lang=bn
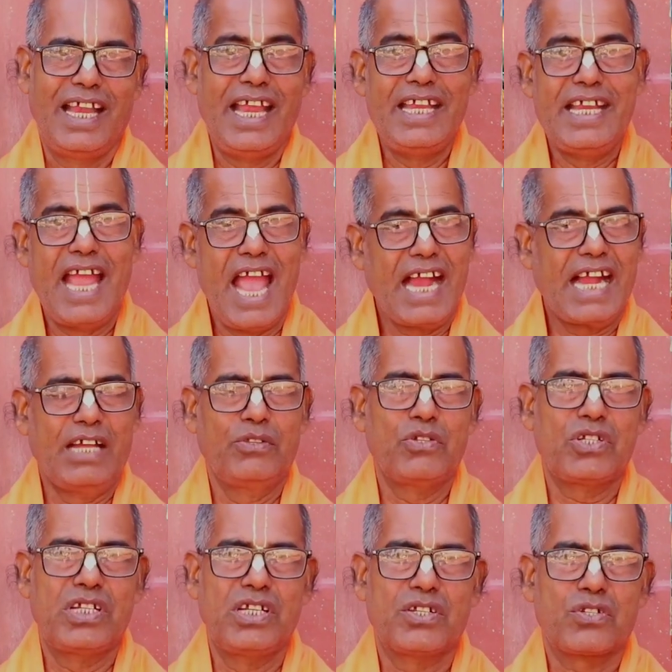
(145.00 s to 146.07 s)
এই
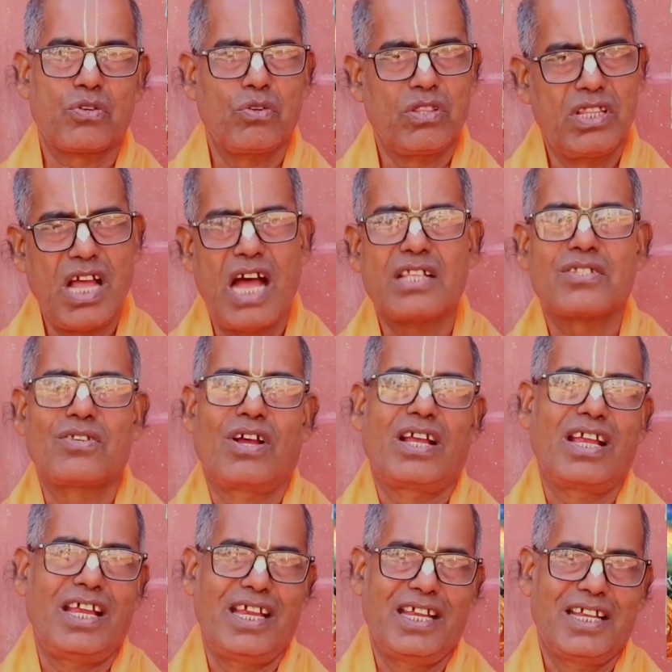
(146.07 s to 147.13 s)
একাদশী শ্রদ্ধার
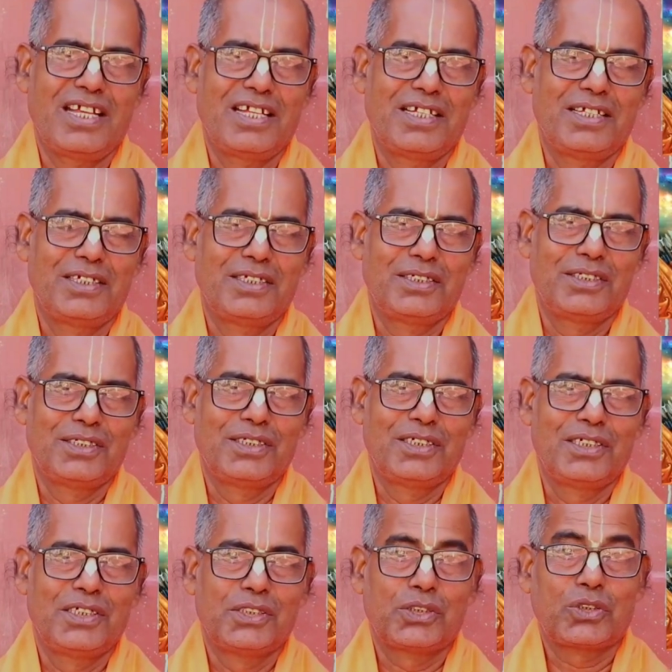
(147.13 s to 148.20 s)
সঙ্গে
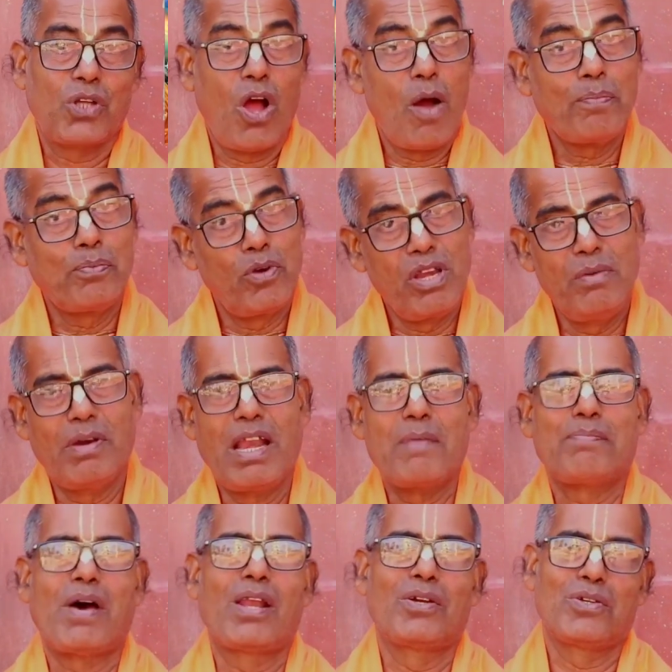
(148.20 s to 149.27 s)
সপরিবারে
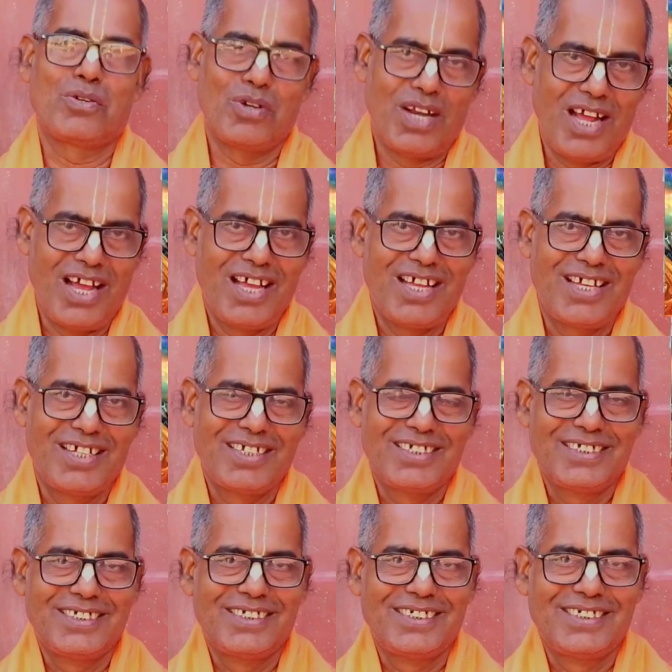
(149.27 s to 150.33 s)
পালন করা
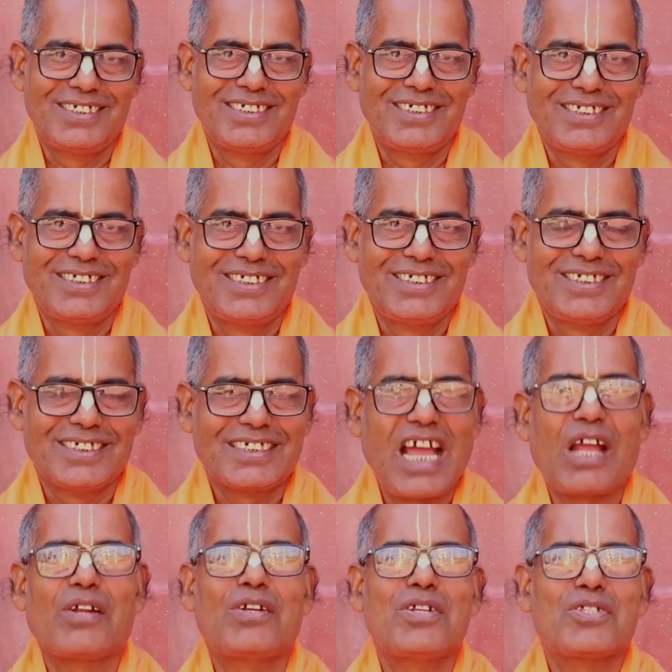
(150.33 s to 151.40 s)

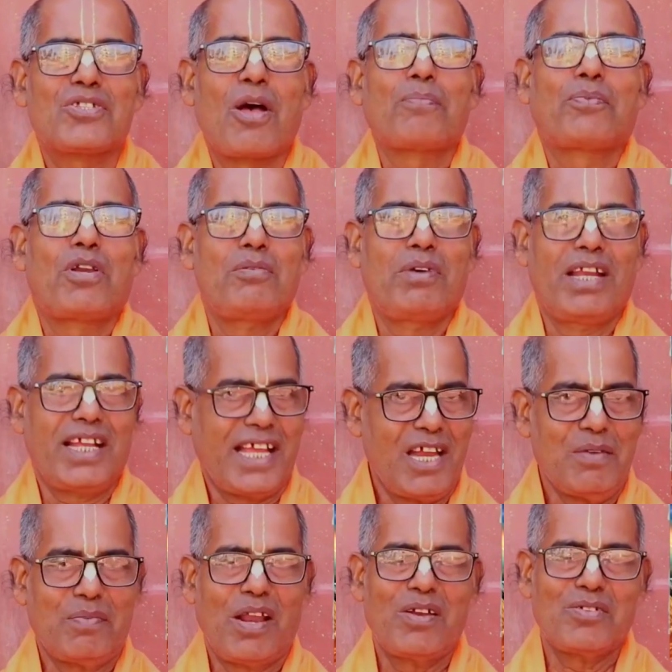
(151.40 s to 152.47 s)
কারণ সব পরিবারে
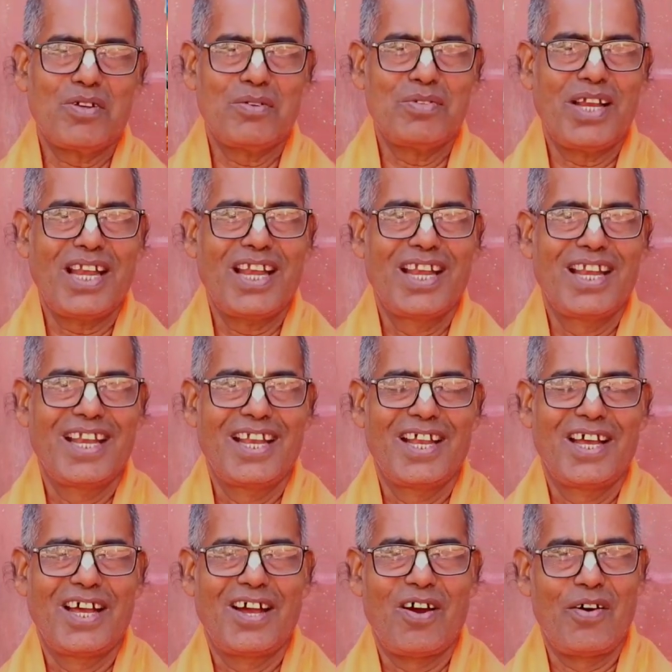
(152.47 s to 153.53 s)
কেন পালন করবেন
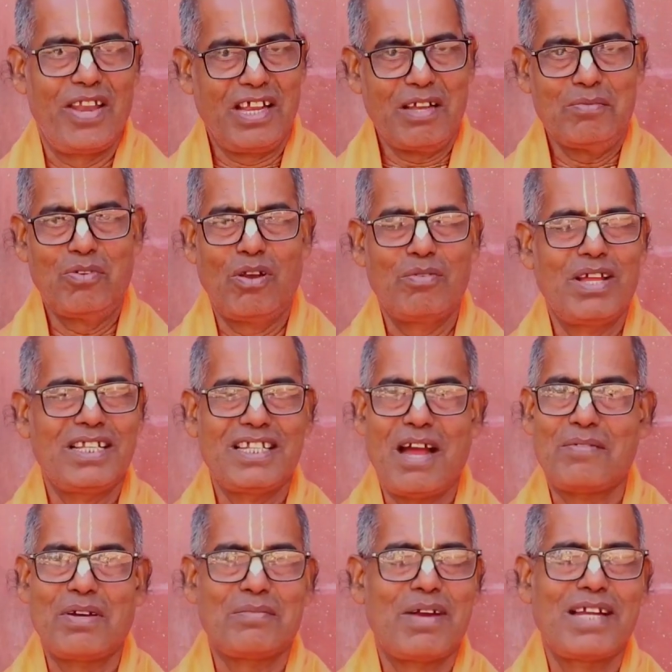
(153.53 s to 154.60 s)
অনেকে বলবেন যে
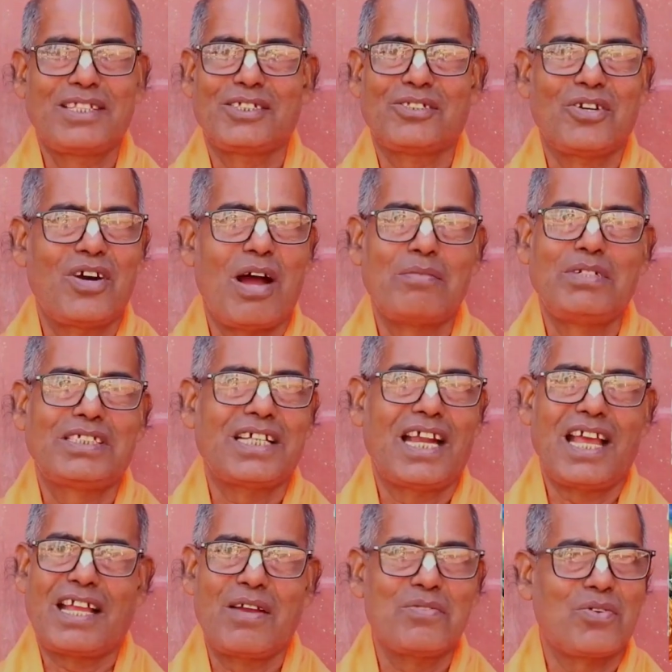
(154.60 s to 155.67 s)
আমার বাড়িতে তো আমি
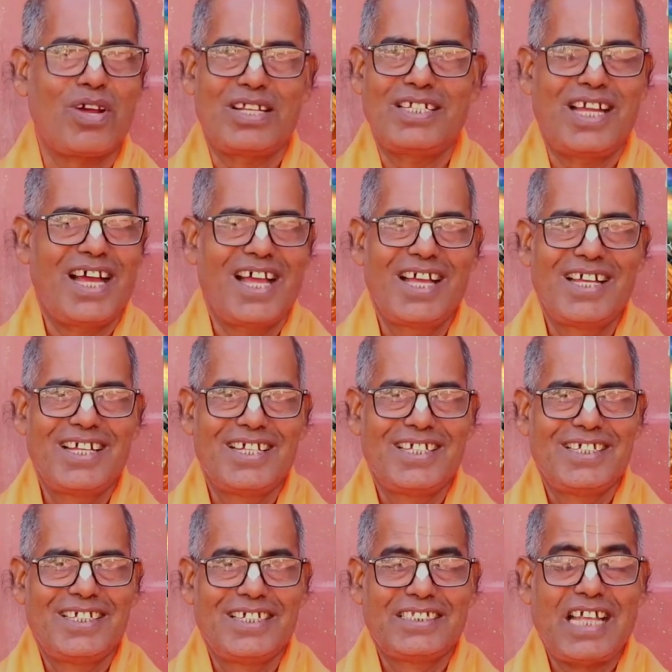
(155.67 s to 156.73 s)
ছাড়া কেউ করি না
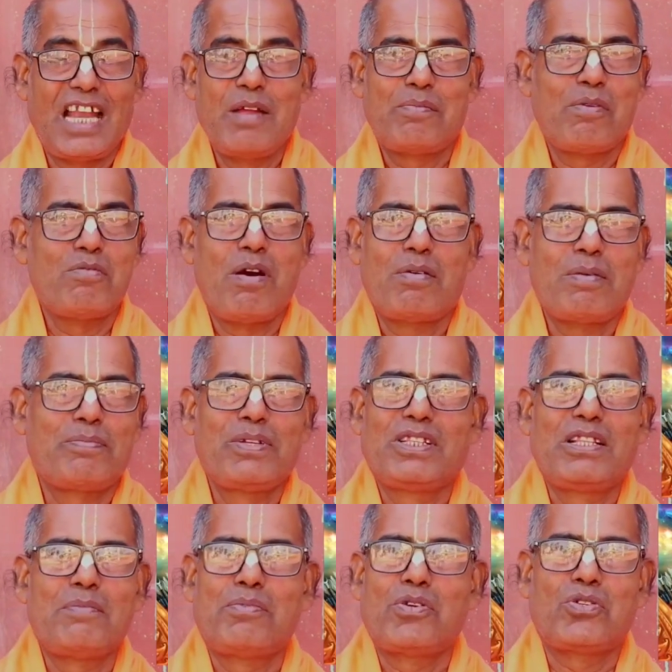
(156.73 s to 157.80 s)
তাহলে প্রভু আমার
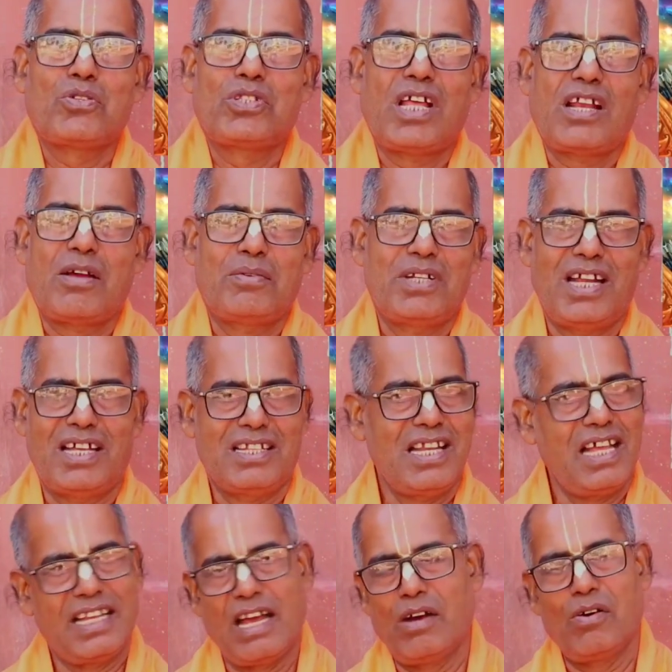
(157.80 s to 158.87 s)
পিতৃপুরুষ উদ্ধার হবে না
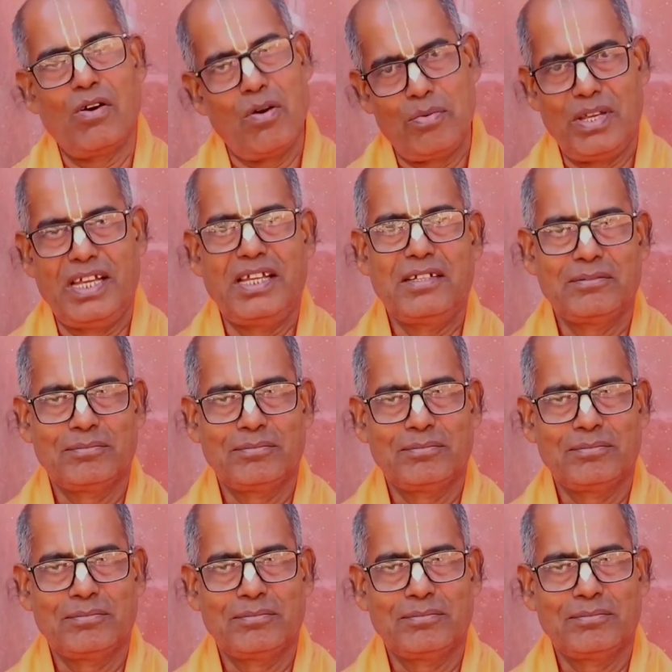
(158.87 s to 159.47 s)
না না হবে